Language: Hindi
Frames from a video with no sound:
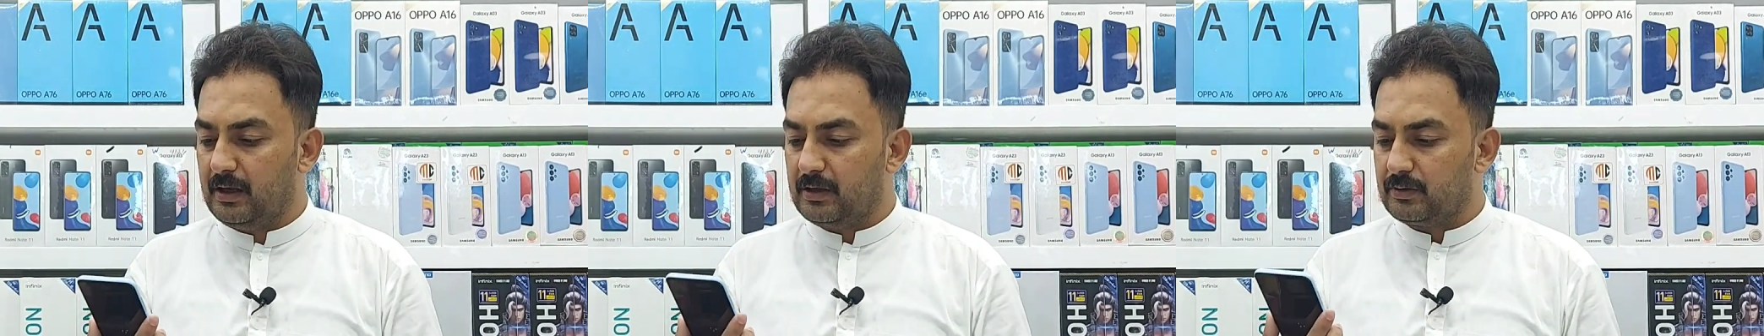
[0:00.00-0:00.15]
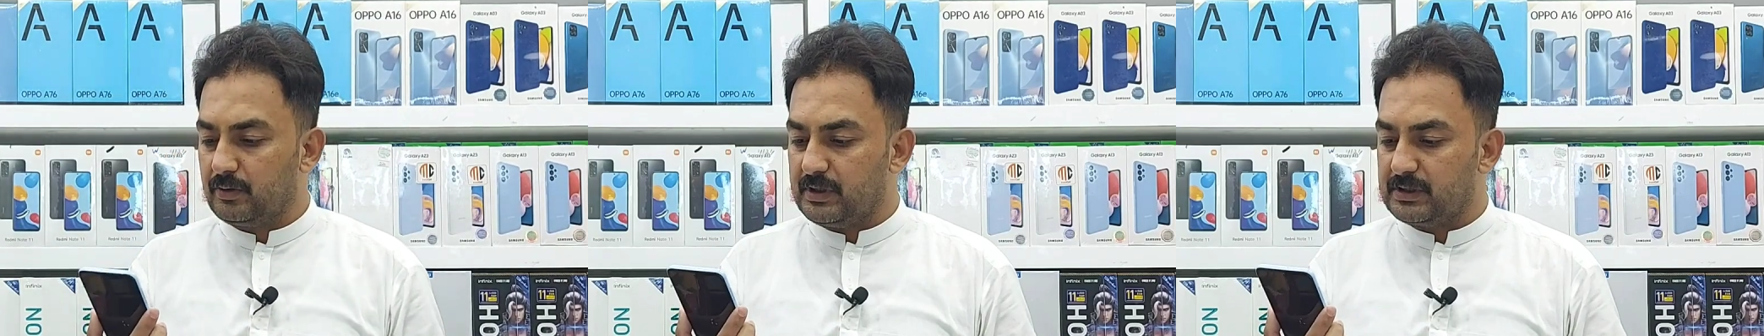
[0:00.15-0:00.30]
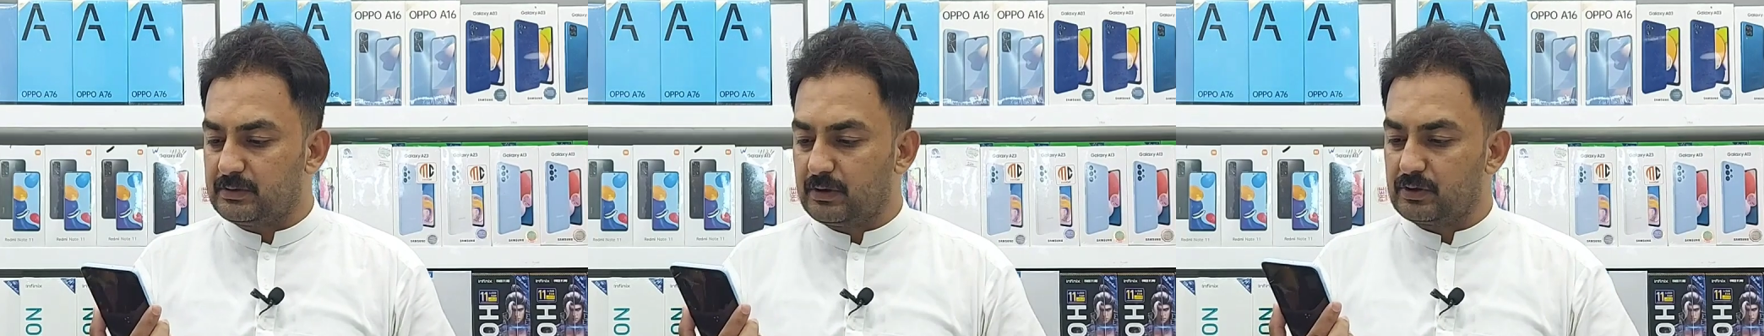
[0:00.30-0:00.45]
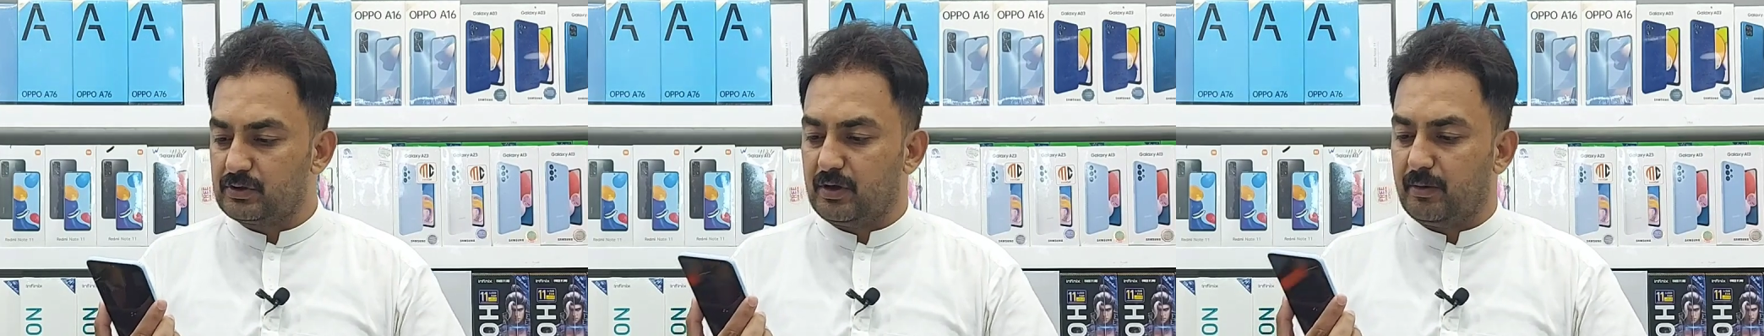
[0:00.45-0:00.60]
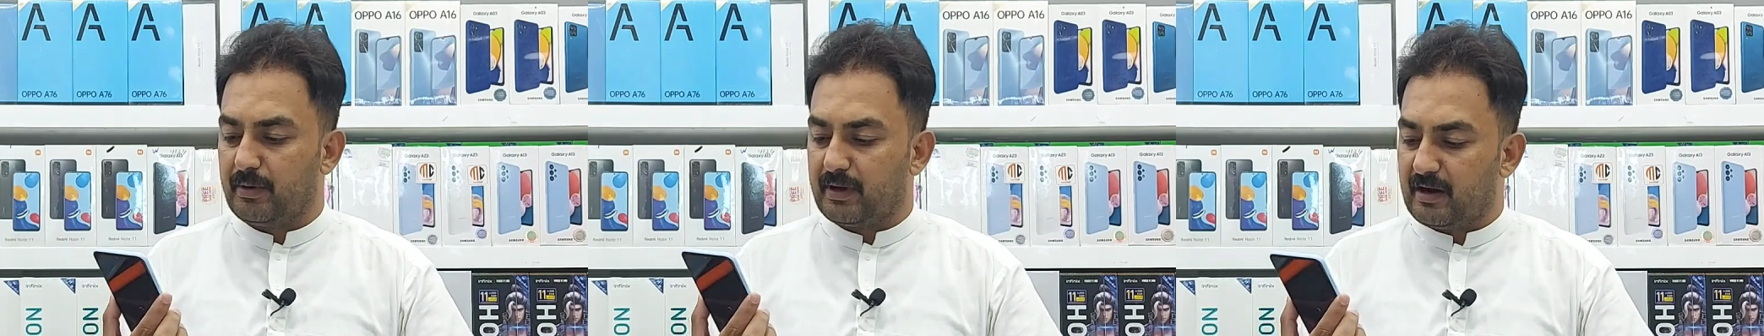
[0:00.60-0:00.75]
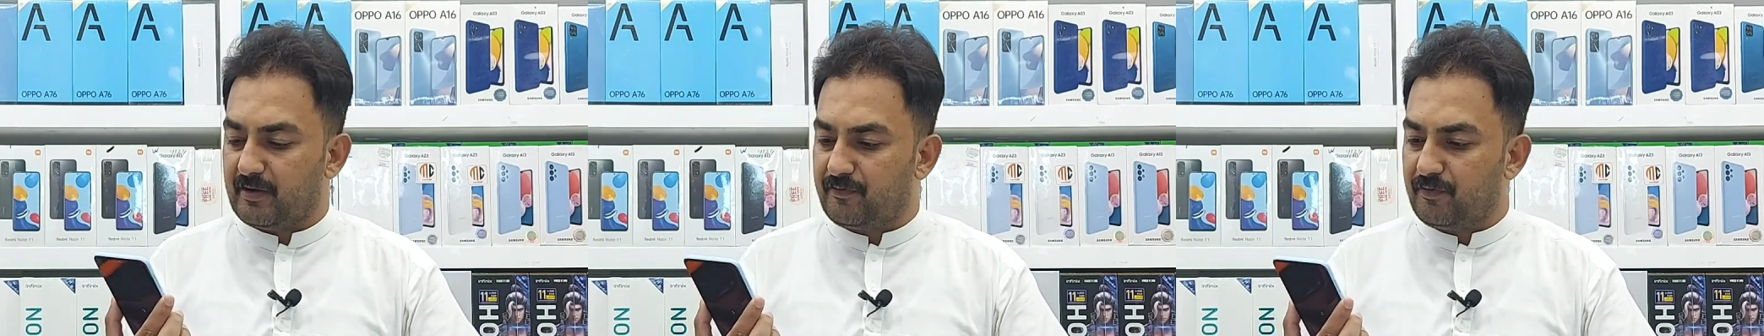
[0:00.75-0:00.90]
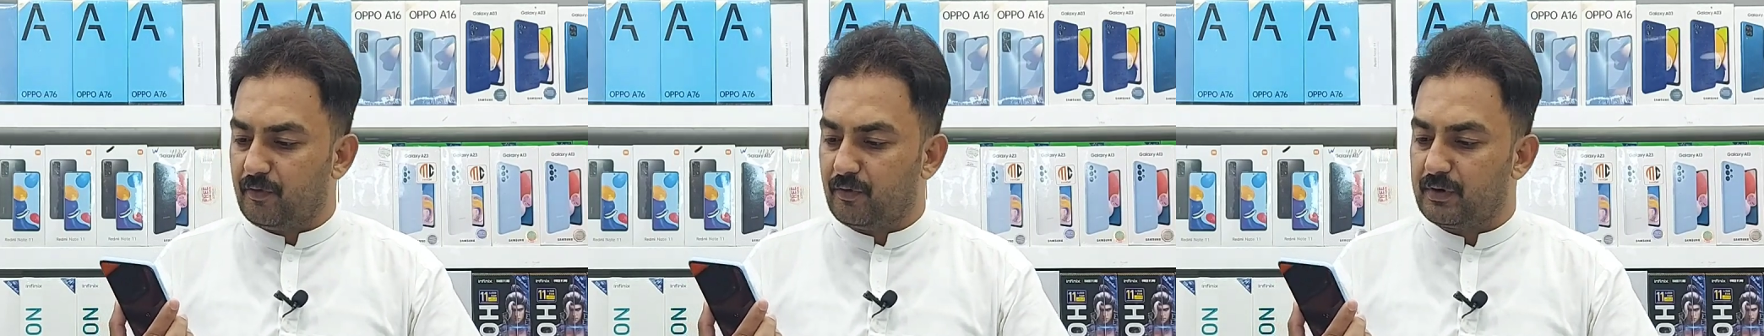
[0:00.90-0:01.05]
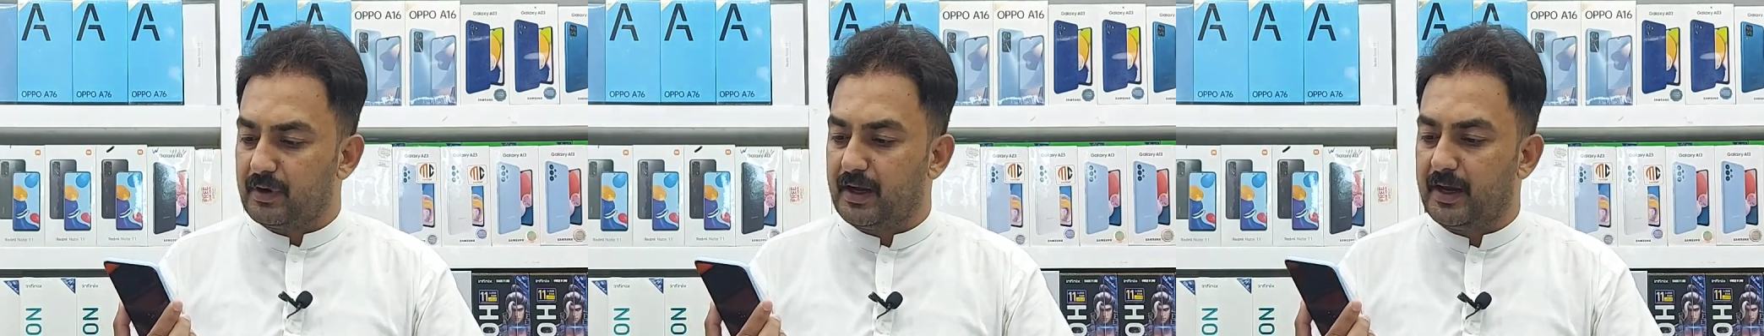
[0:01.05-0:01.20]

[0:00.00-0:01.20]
तो इस वक्त जो हमारा फ़ोन